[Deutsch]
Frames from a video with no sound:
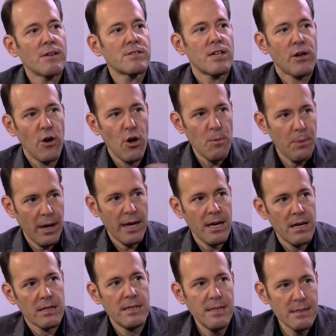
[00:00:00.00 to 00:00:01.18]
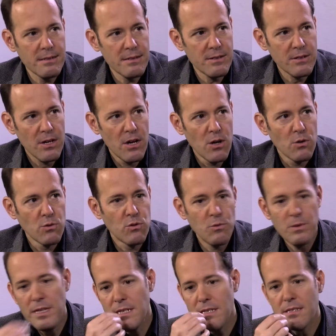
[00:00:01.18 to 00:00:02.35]
aus. Mhm. Der Körper reagiert und
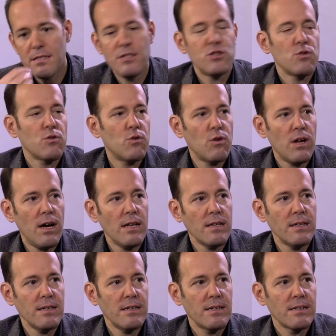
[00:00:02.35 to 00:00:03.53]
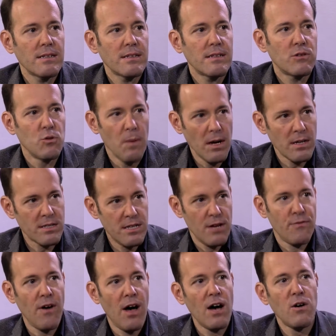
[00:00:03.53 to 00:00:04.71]
du isst die Schokolade, du machst die
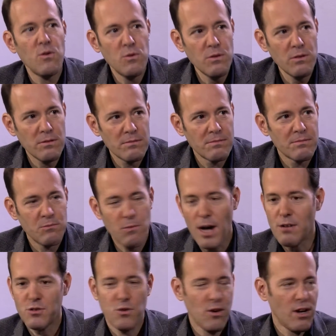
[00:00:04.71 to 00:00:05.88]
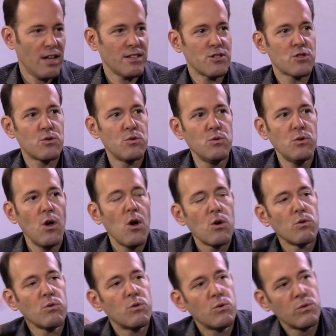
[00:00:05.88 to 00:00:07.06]
Erfahrung, wow, Schokolade ist gut
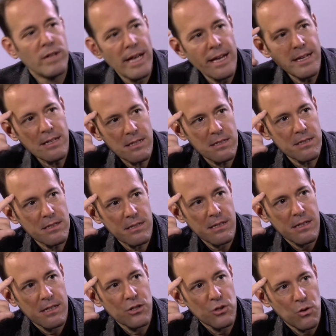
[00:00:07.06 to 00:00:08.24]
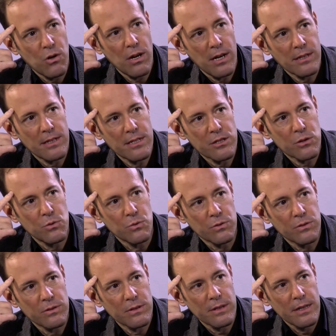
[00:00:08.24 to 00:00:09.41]
und du denkst, Schokolade ist
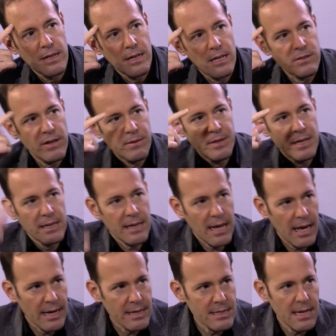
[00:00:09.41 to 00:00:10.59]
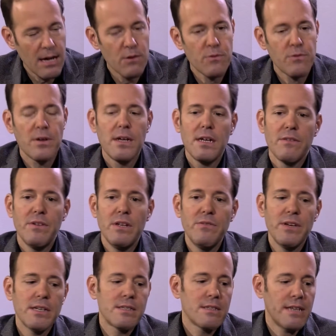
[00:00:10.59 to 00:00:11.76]
gut. Also wir haben hier einen Kreislauf. Wenn
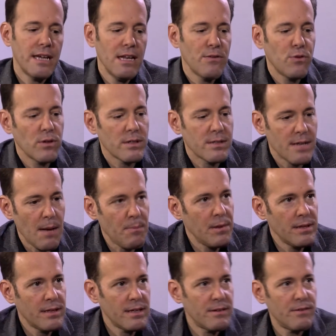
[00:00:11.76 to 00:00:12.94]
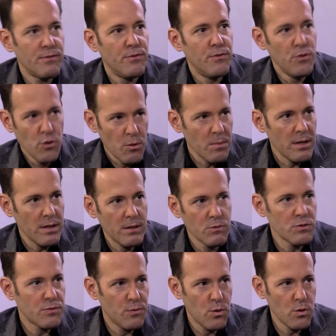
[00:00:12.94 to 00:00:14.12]
wir jetzt einen Teller voller zappelnder Würmer
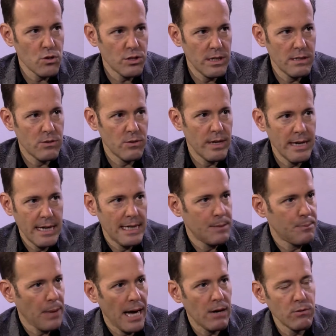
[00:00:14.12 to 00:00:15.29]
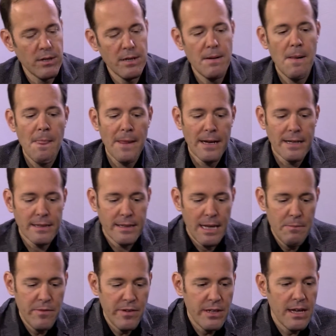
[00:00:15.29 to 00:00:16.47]
uns vorstellen, so eklig braune,
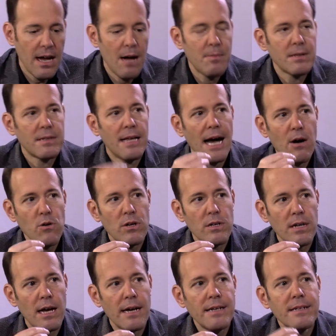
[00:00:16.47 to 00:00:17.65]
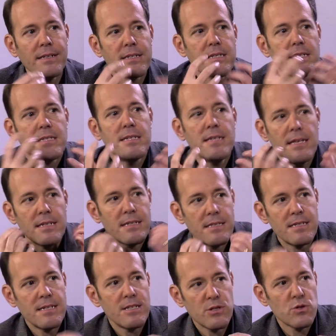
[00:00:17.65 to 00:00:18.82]
nehmen wir die Gabel, tauchen ein, das Gesicht
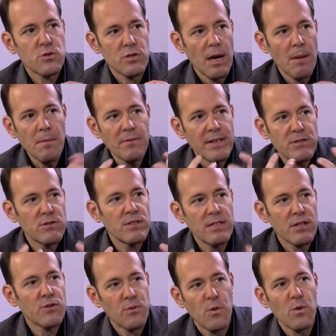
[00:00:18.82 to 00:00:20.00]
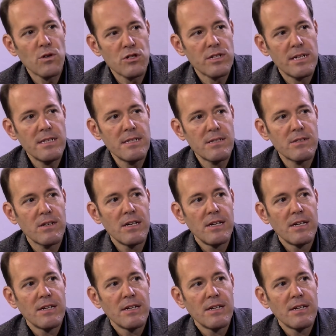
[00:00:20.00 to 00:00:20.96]
zieht zusammen, wenn du dir das vorstellst.